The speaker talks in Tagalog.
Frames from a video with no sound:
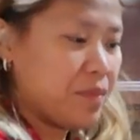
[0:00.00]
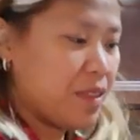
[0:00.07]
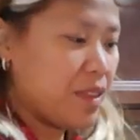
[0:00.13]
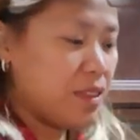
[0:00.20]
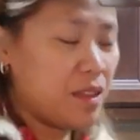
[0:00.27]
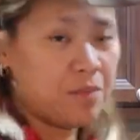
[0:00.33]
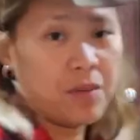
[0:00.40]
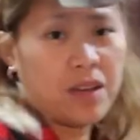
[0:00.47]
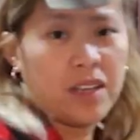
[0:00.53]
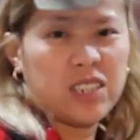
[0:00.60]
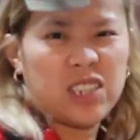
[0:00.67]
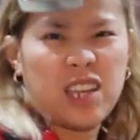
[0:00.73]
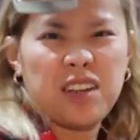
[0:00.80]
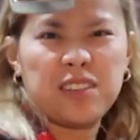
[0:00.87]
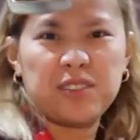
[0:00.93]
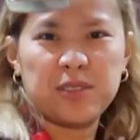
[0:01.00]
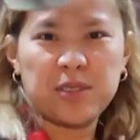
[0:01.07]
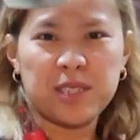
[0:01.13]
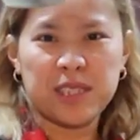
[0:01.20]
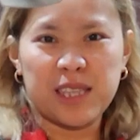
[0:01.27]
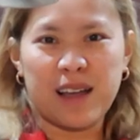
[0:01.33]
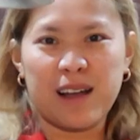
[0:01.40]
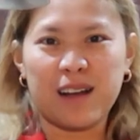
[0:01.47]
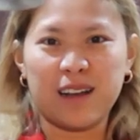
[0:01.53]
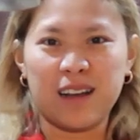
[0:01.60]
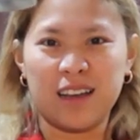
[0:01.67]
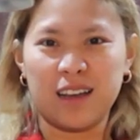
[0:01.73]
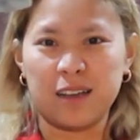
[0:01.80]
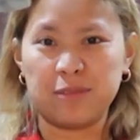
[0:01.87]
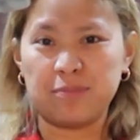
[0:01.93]
Napaka-generous ng
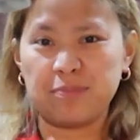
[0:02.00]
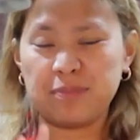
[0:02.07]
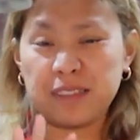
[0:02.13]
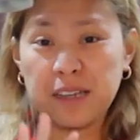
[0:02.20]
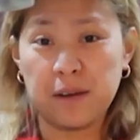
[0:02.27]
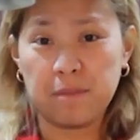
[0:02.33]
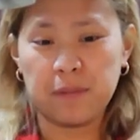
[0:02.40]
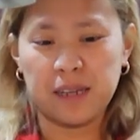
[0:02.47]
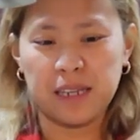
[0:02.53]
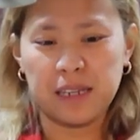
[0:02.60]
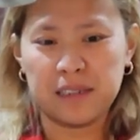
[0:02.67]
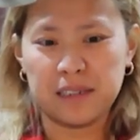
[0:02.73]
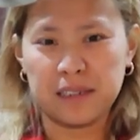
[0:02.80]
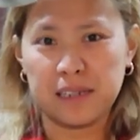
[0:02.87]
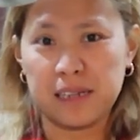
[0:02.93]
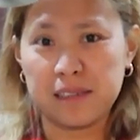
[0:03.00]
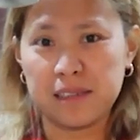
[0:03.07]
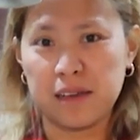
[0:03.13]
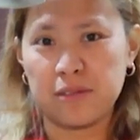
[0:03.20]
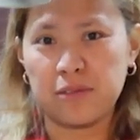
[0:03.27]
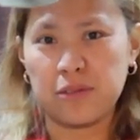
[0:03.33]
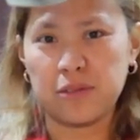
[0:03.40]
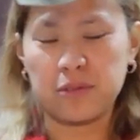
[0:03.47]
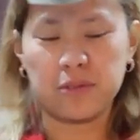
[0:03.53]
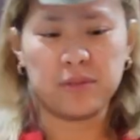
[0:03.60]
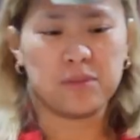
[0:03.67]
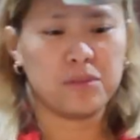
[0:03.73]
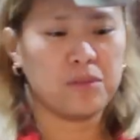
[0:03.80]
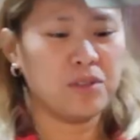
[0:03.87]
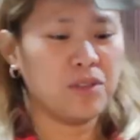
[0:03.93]
um, company ng asawa ko.
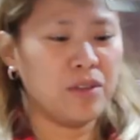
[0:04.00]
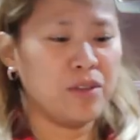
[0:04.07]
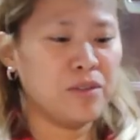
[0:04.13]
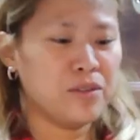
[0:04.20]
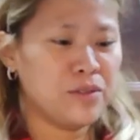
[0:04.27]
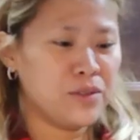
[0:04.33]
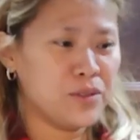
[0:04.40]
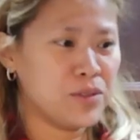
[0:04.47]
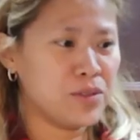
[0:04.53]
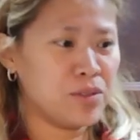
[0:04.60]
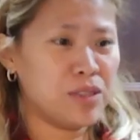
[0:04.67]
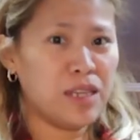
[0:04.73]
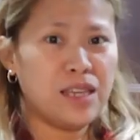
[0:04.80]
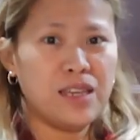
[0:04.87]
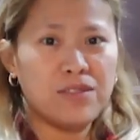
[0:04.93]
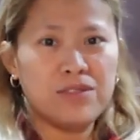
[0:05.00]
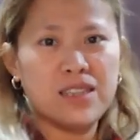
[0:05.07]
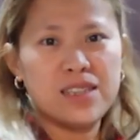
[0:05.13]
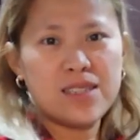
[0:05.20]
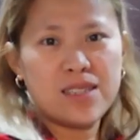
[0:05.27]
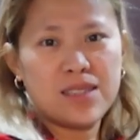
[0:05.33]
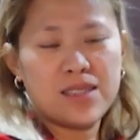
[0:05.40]
So, they give this